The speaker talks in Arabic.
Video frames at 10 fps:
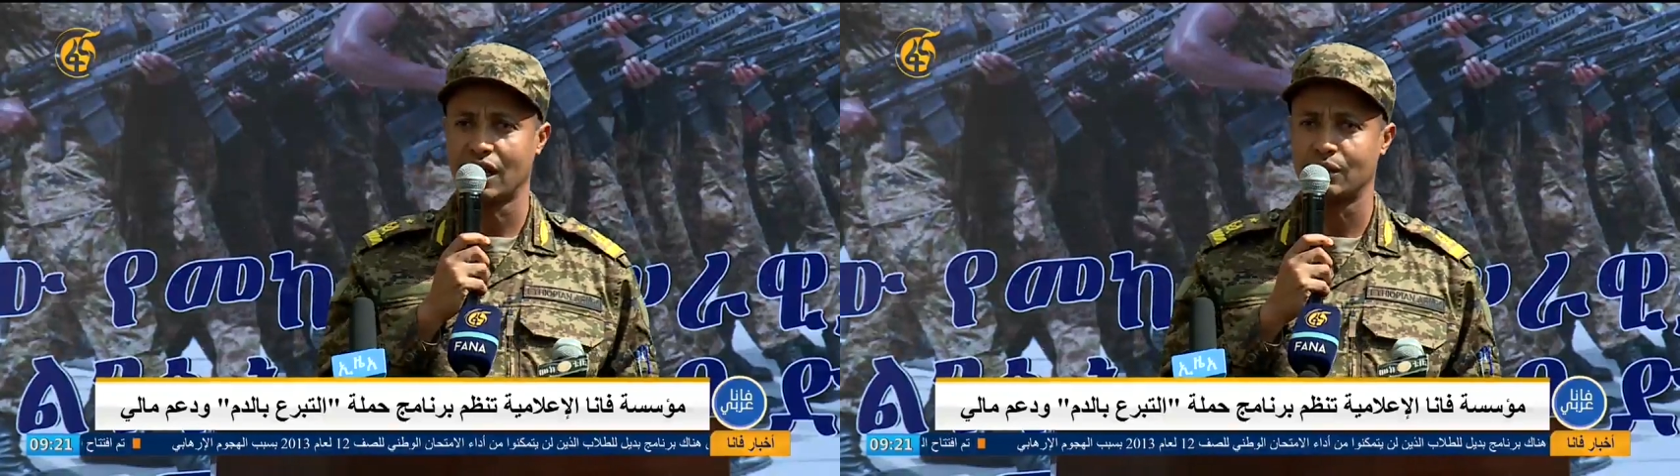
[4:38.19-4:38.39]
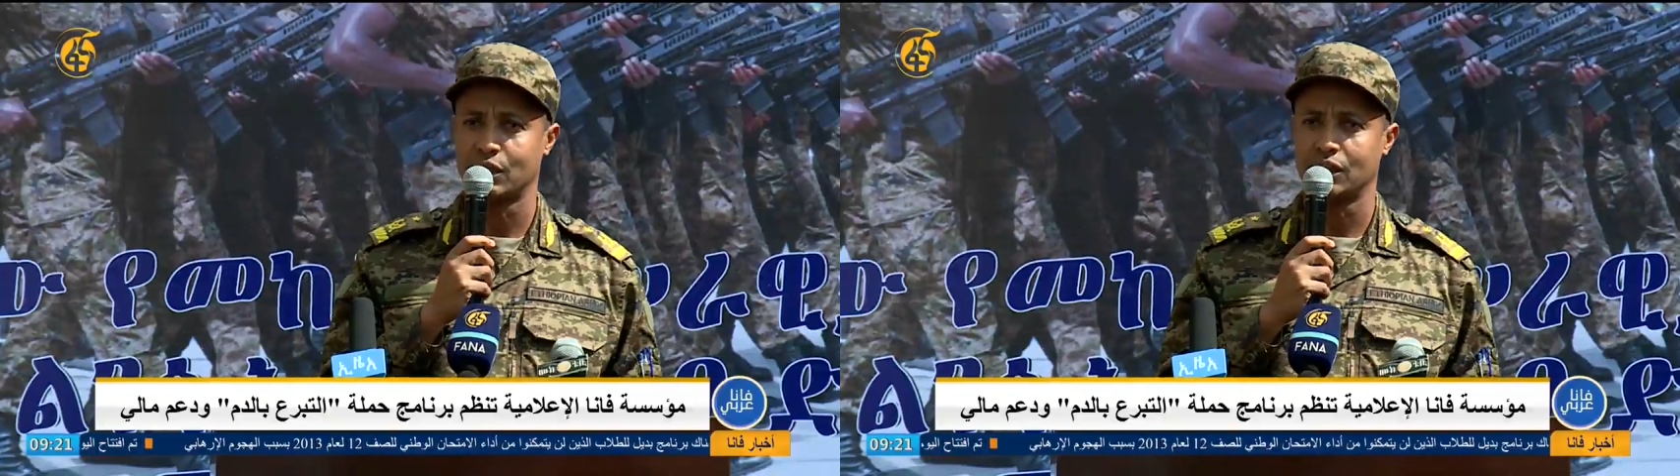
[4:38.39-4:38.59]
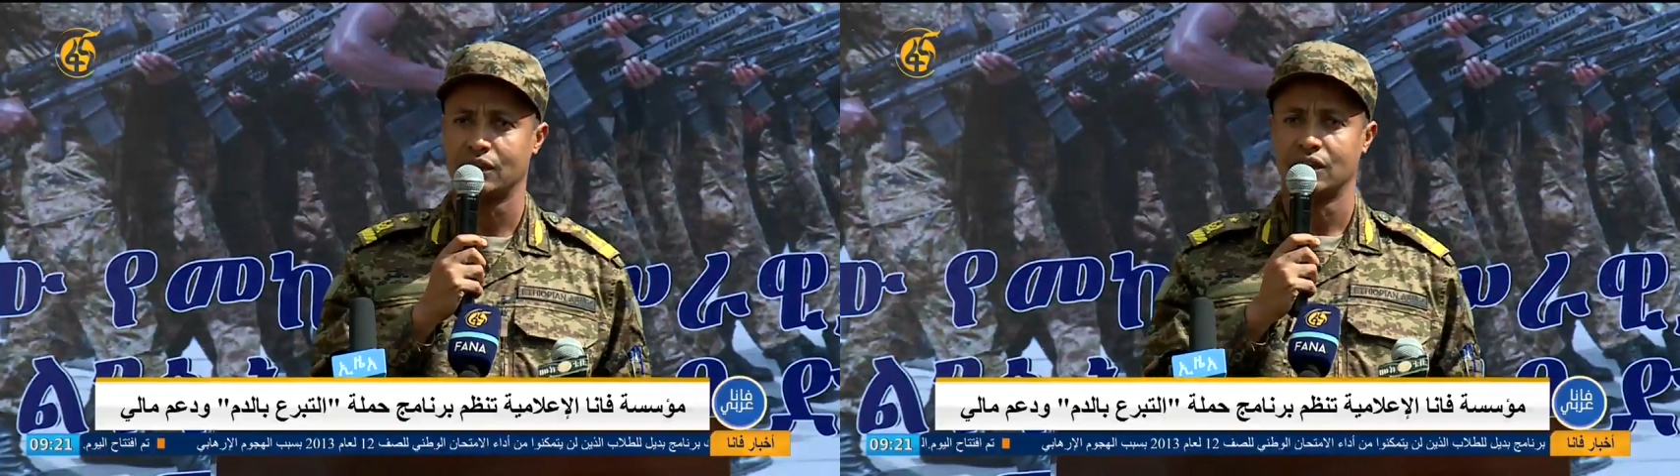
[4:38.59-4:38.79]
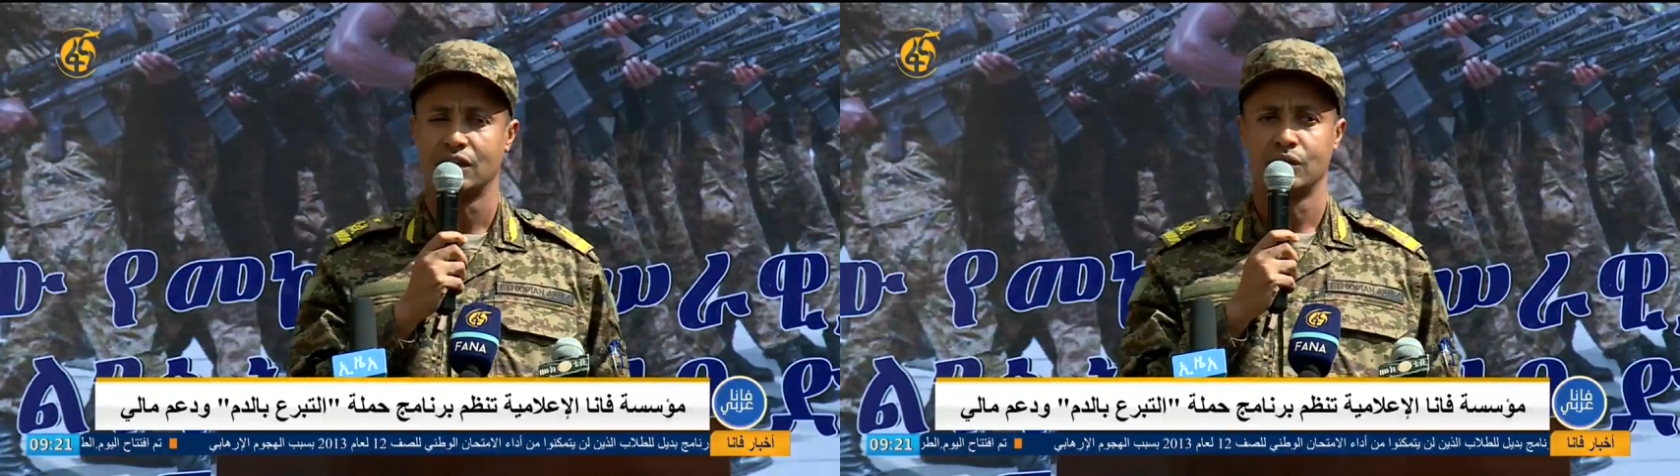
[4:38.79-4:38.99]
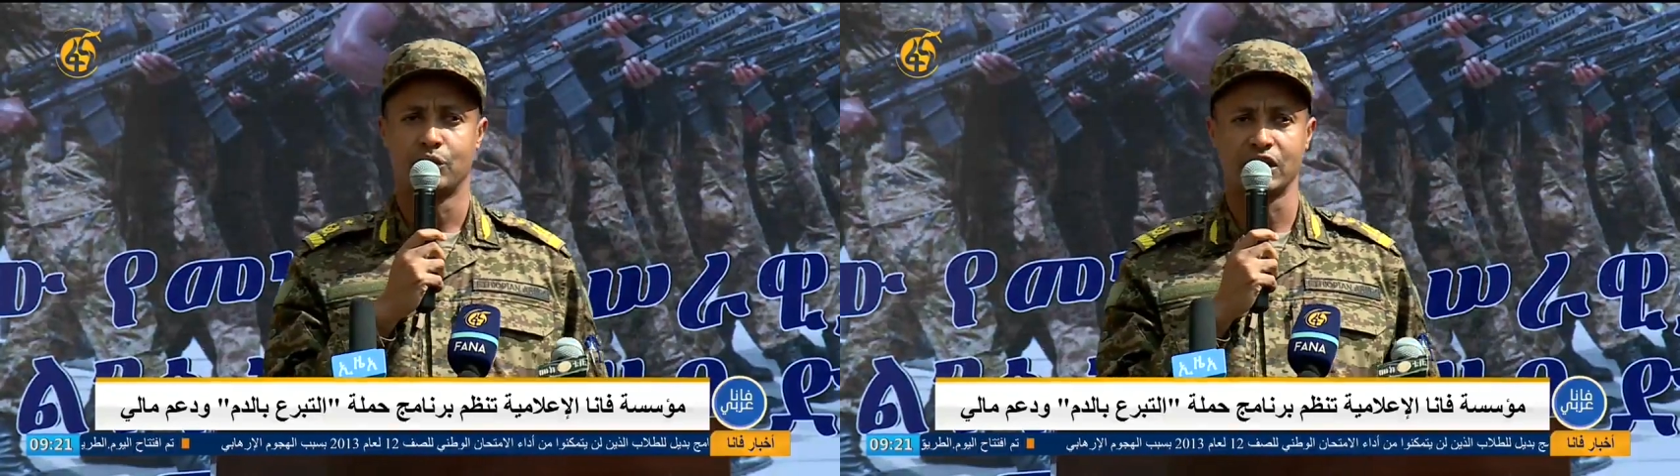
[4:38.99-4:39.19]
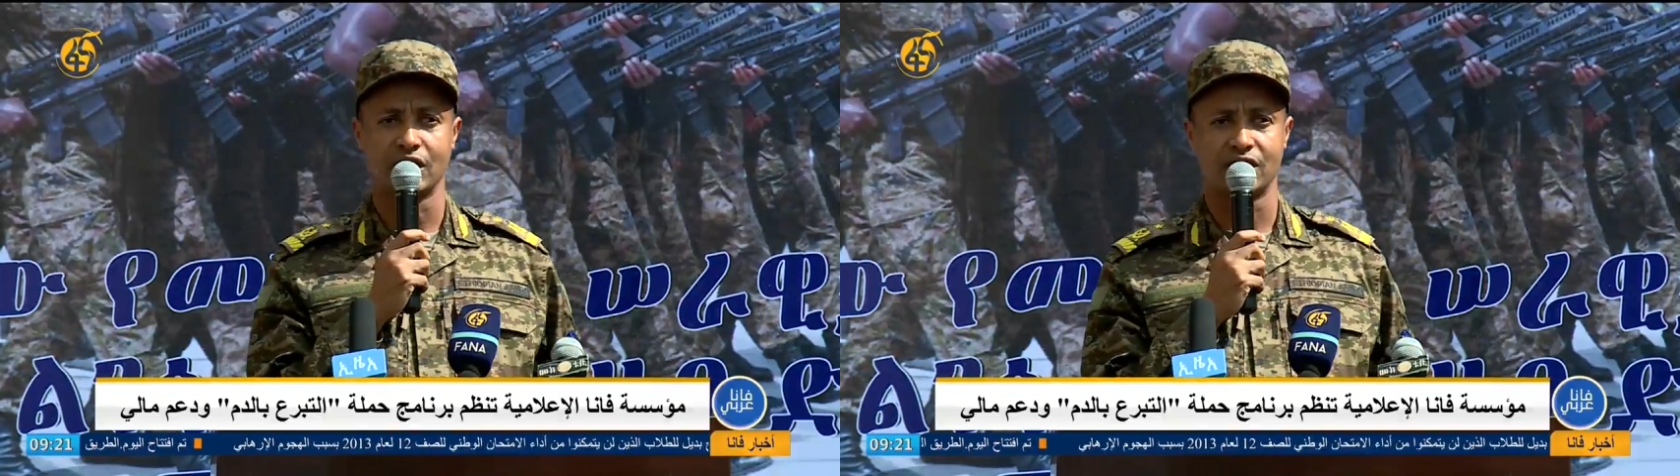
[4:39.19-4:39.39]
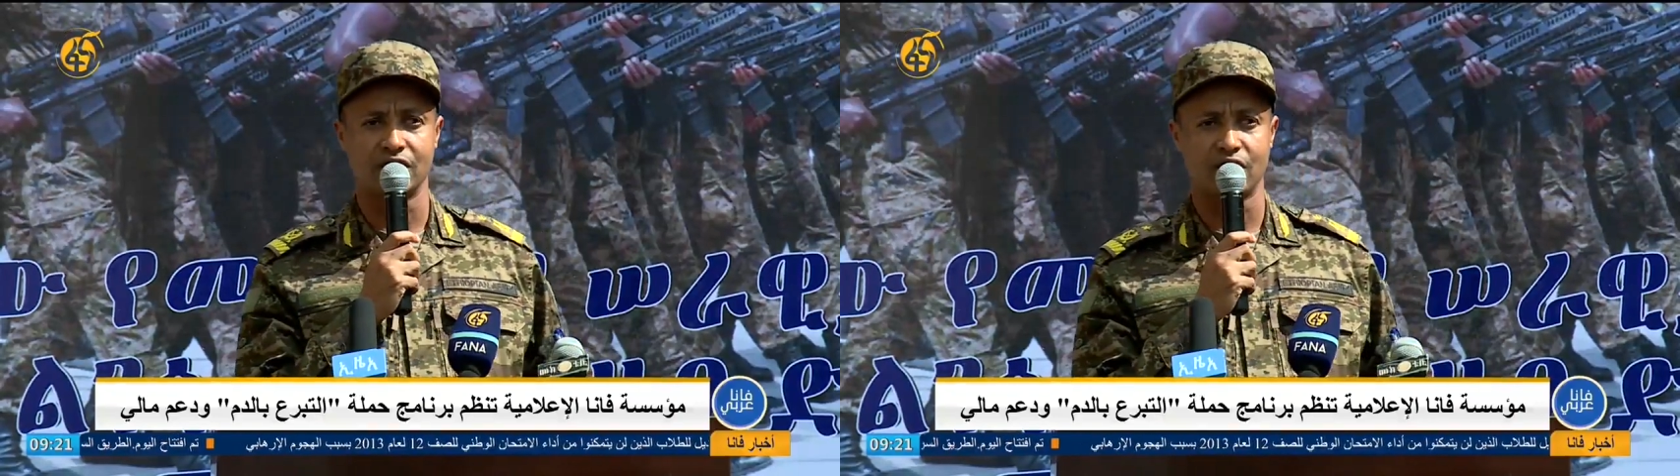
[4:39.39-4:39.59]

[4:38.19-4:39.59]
التفريق بين الصحف في